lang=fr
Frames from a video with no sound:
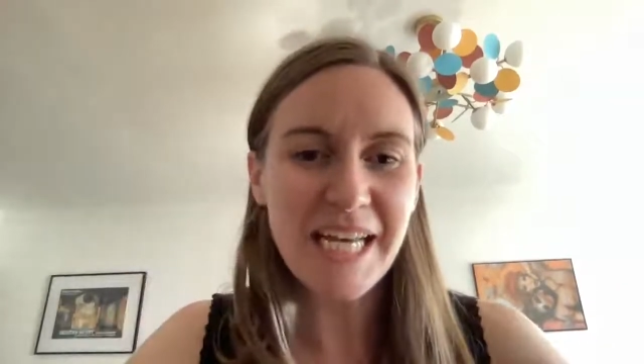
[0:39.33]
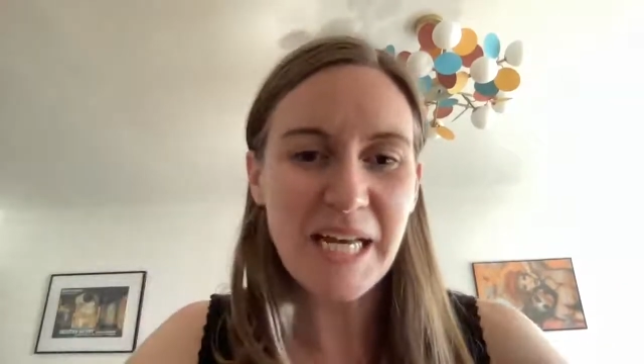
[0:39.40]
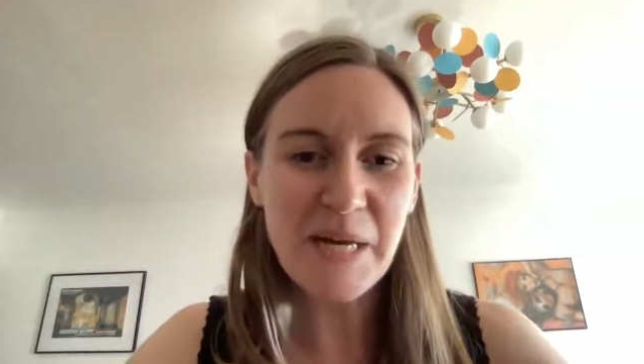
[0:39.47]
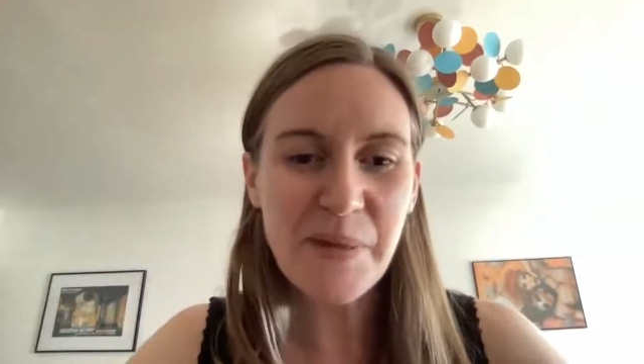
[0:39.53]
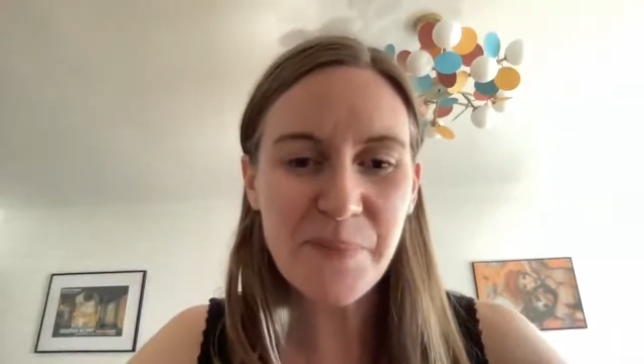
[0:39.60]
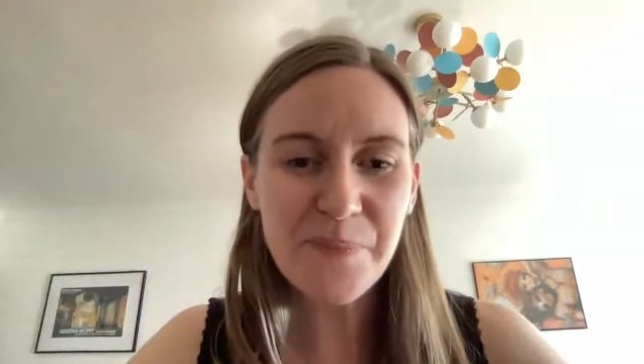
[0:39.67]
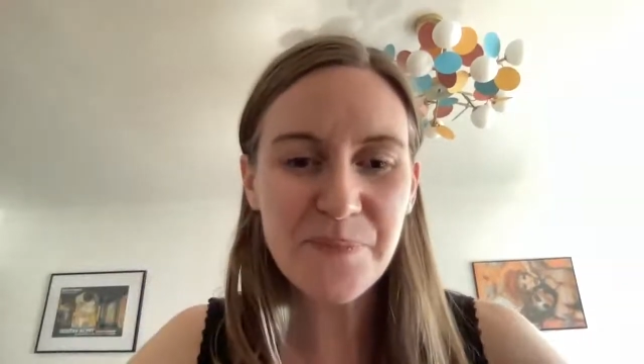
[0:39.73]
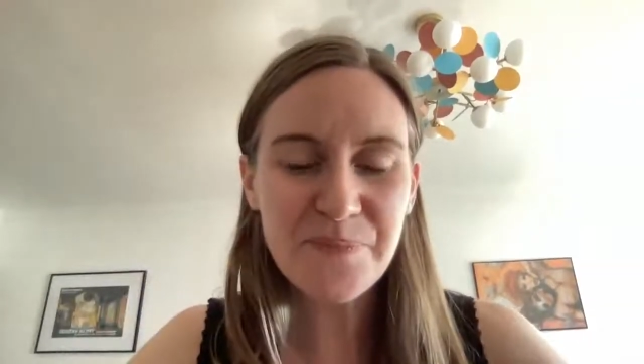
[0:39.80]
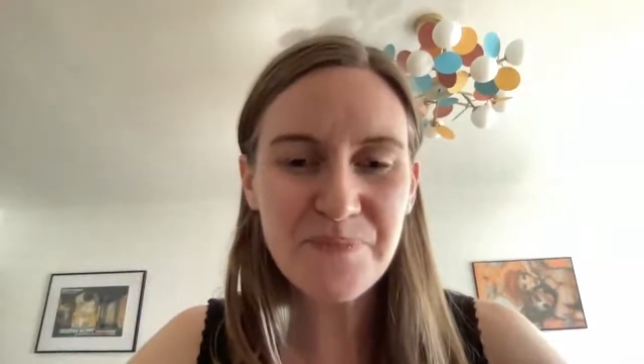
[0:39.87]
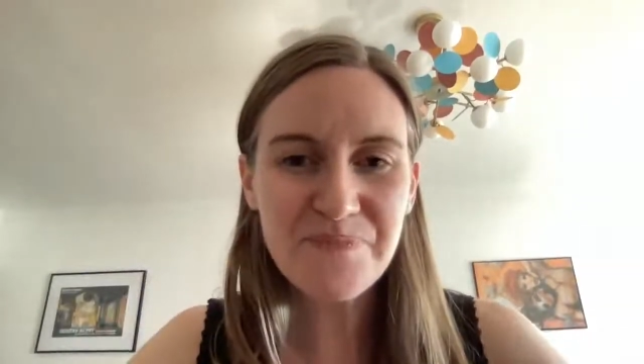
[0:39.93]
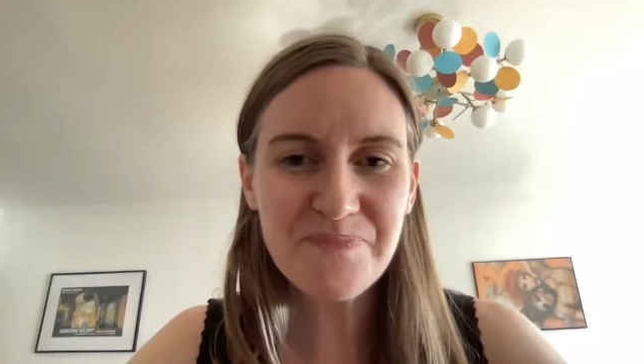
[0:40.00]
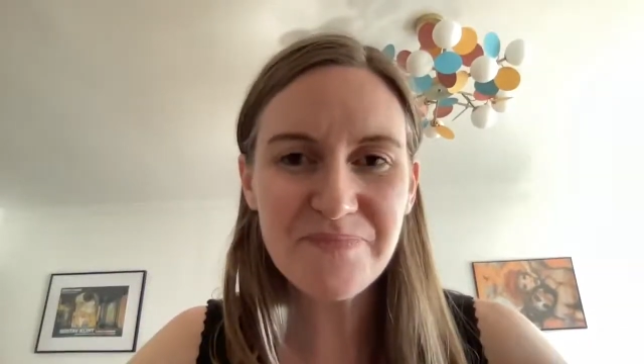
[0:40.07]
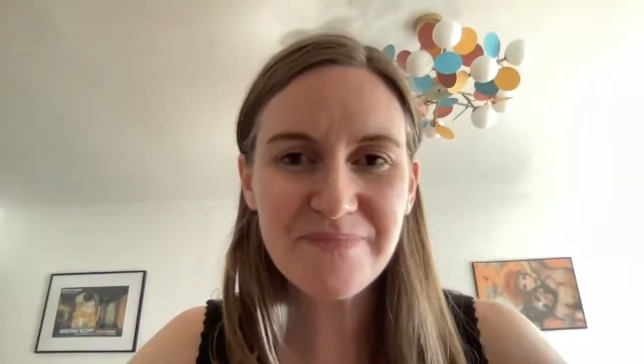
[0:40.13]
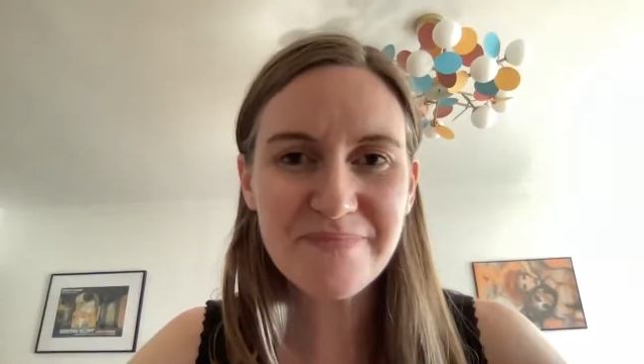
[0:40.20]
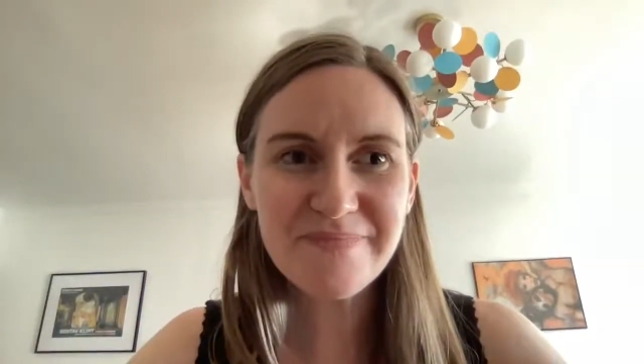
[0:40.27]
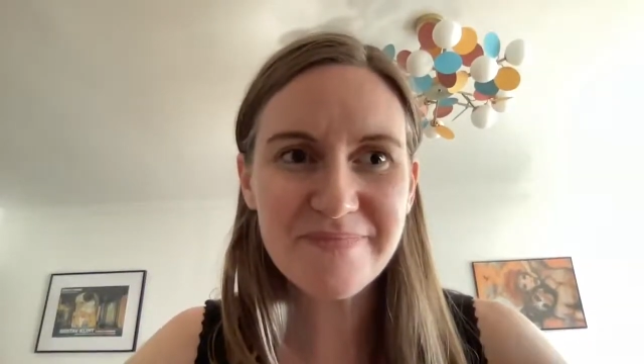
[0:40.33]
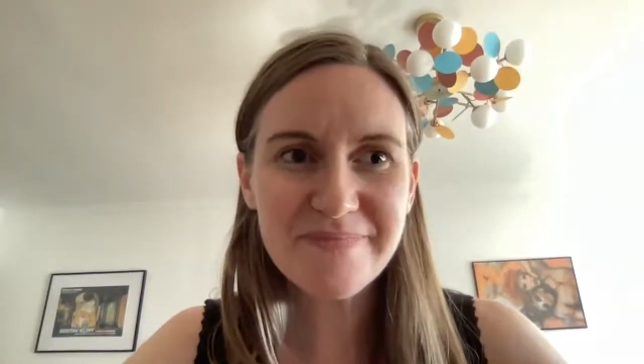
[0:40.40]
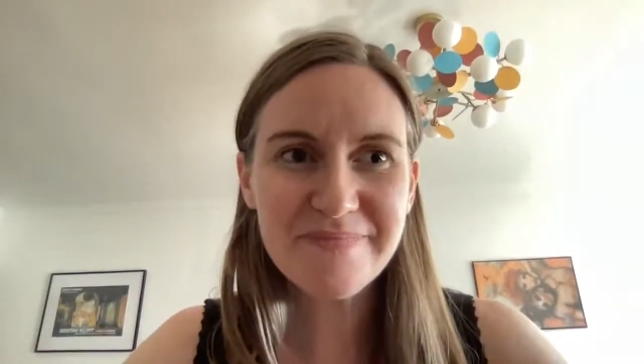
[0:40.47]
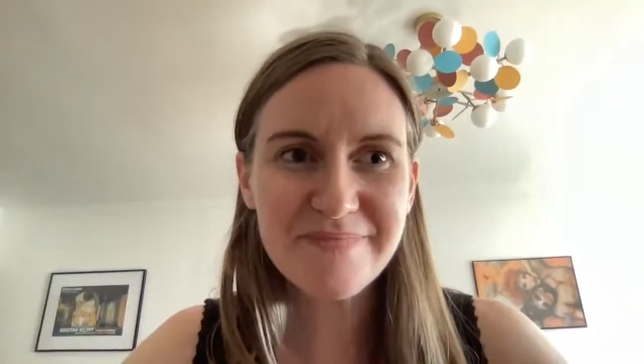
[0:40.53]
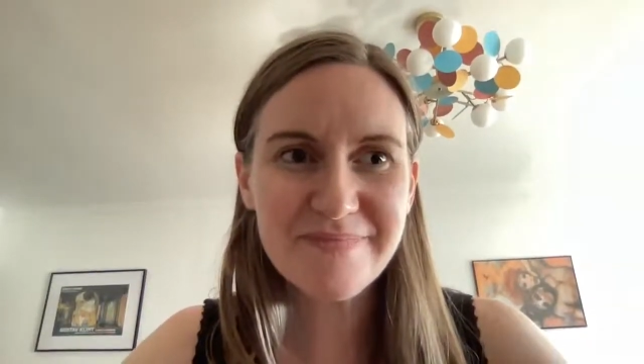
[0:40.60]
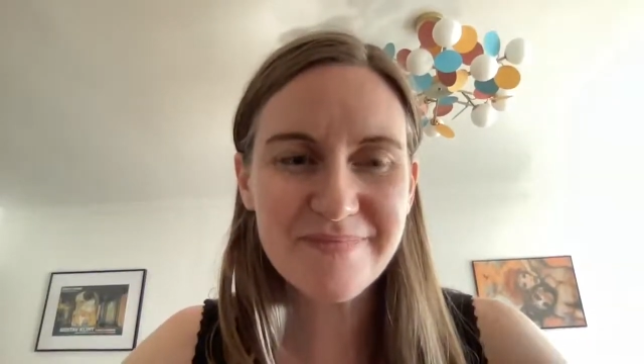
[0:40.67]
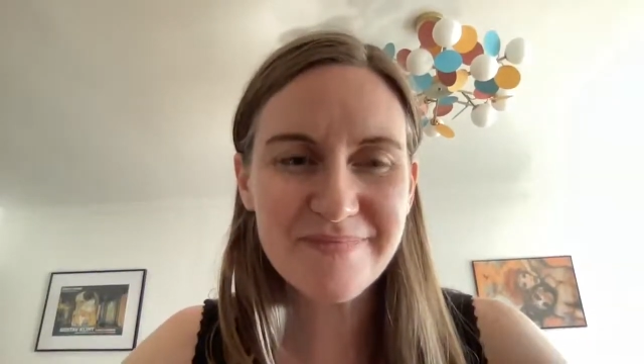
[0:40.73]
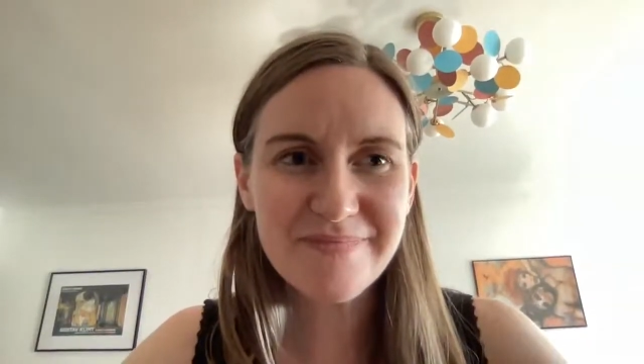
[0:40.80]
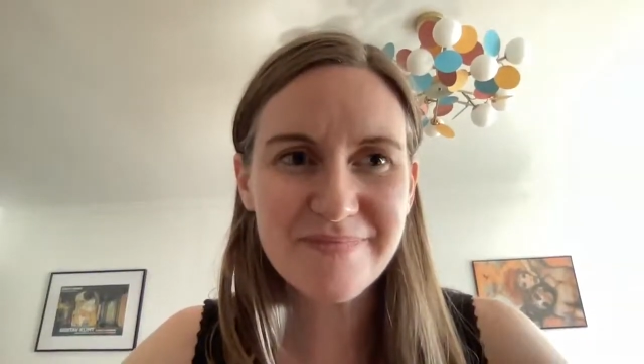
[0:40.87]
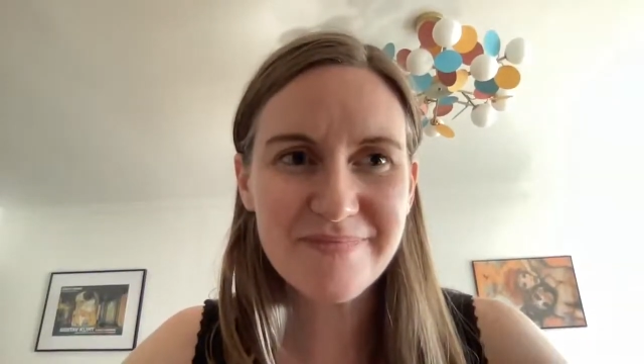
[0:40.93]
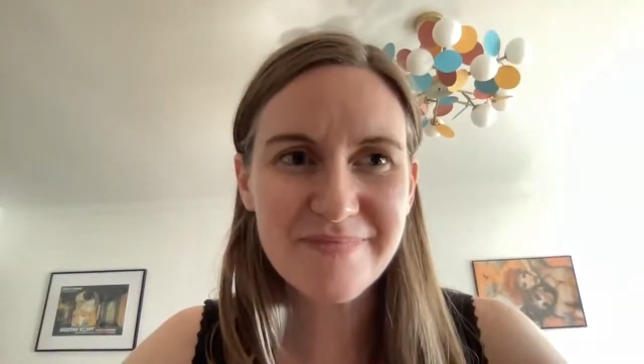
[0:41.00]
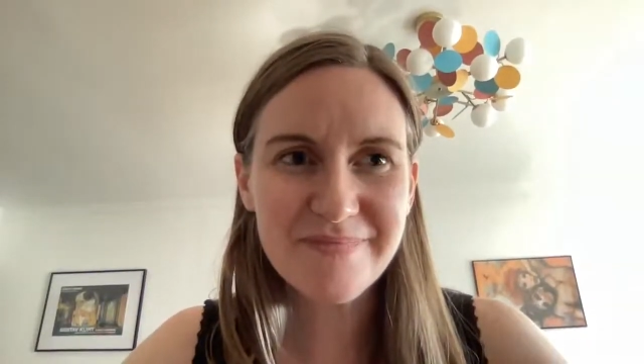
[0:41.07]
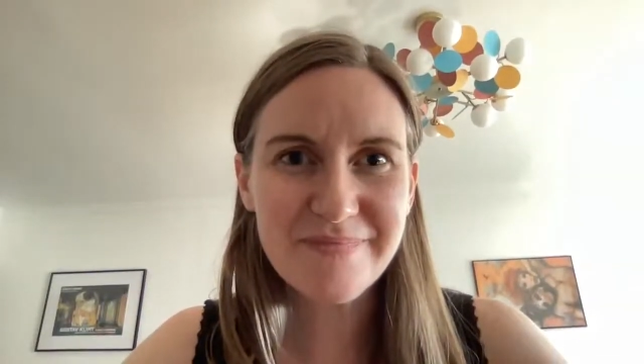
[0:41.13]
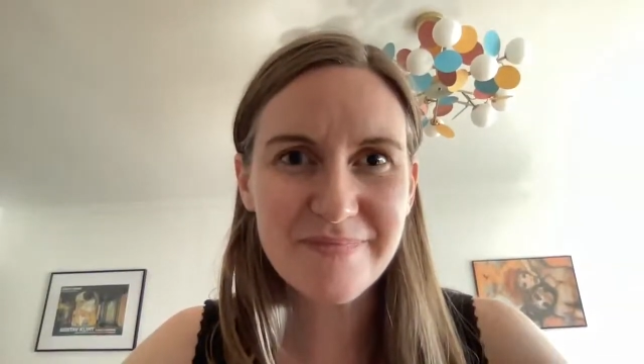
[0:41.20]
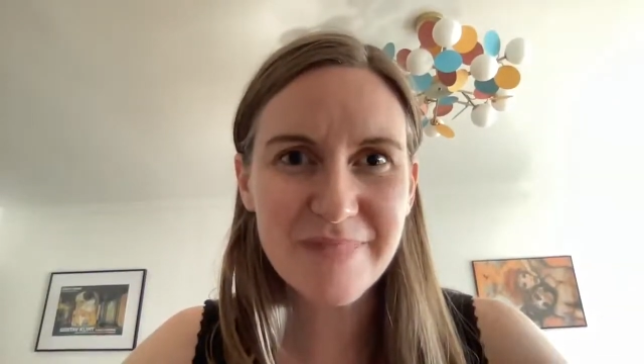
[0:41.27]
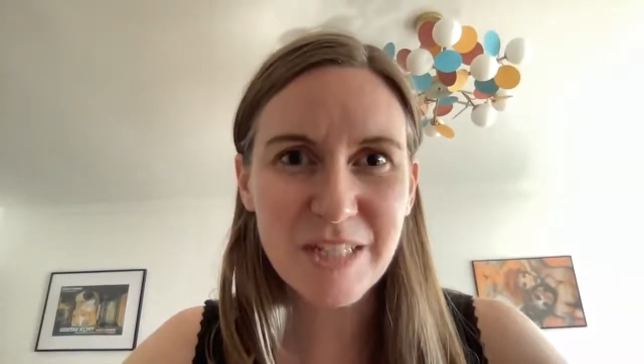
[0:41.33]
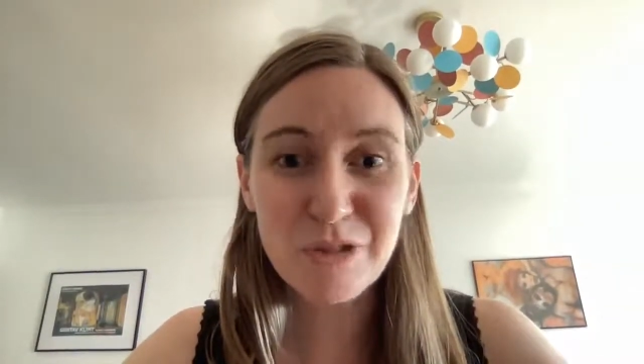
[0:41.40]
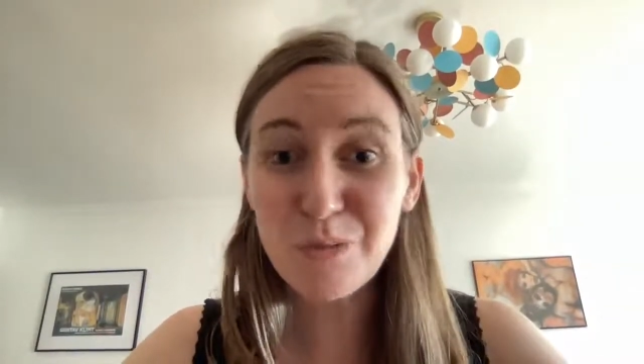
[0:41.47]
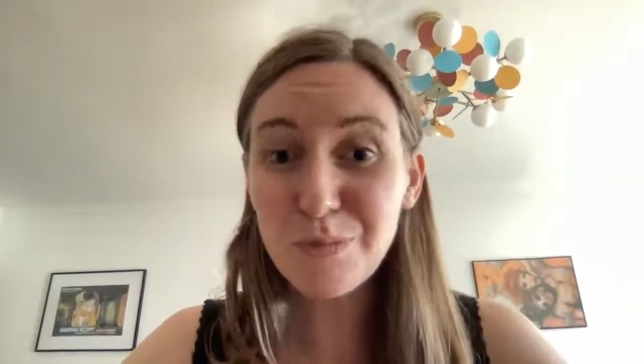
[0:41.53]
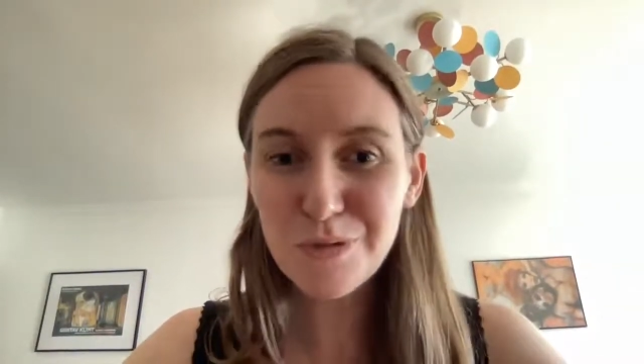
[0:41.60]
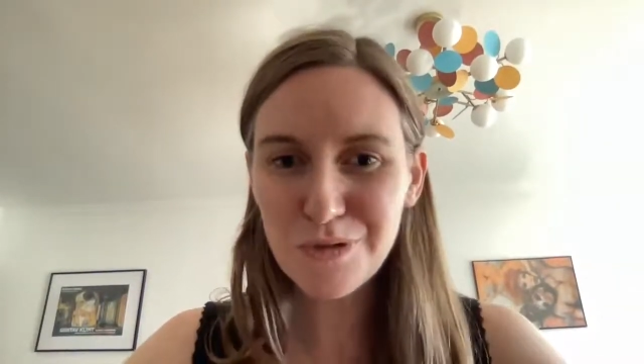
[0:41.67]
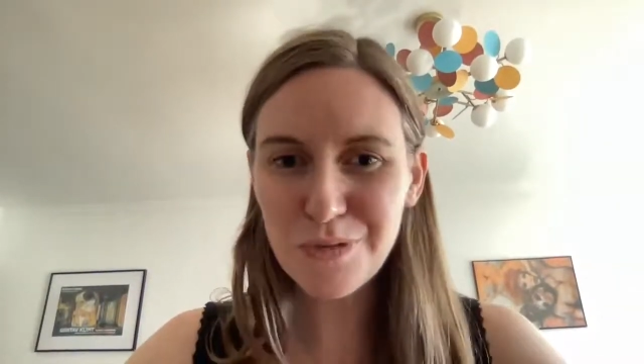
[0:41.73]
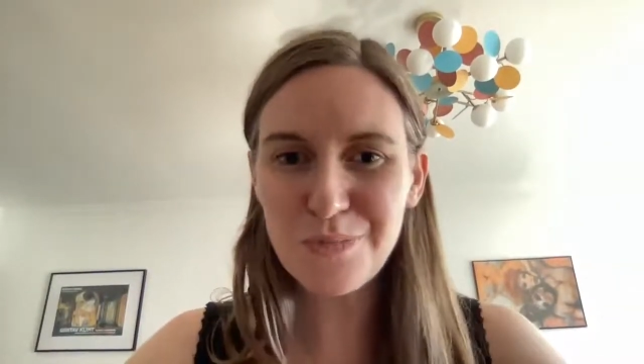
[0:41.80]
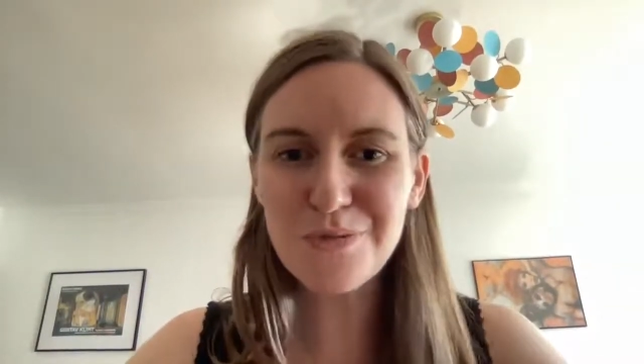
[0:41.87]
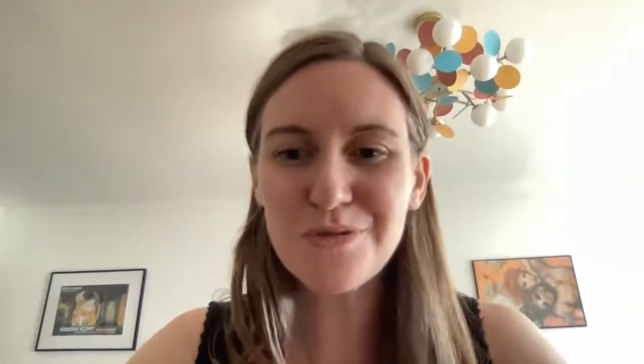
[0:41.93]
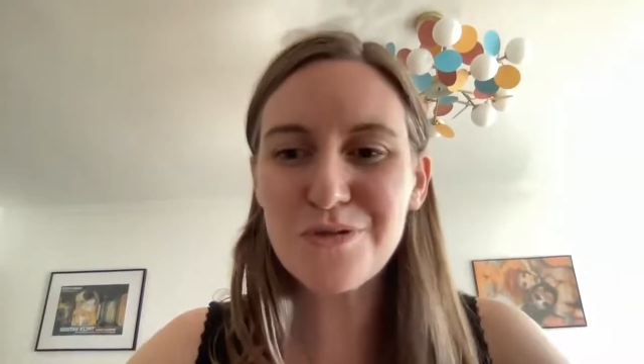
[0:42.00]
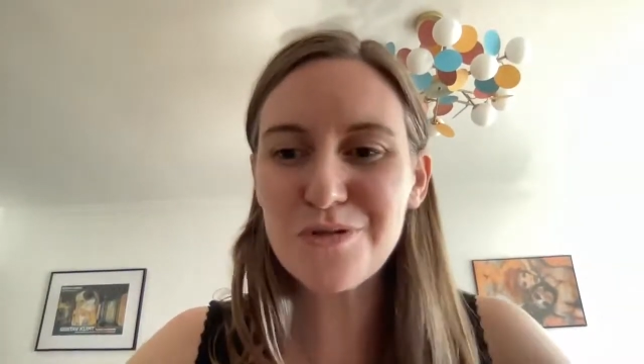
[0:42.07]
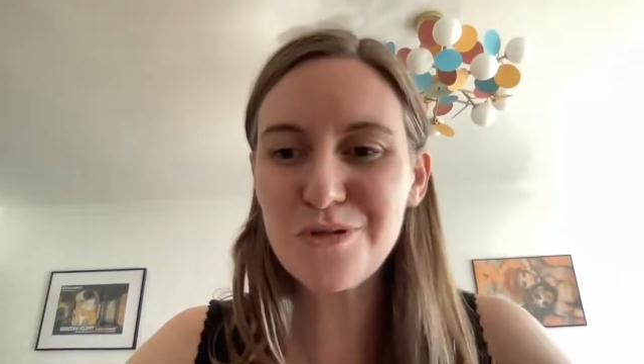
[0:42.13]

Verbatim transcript: euh, de plus en plus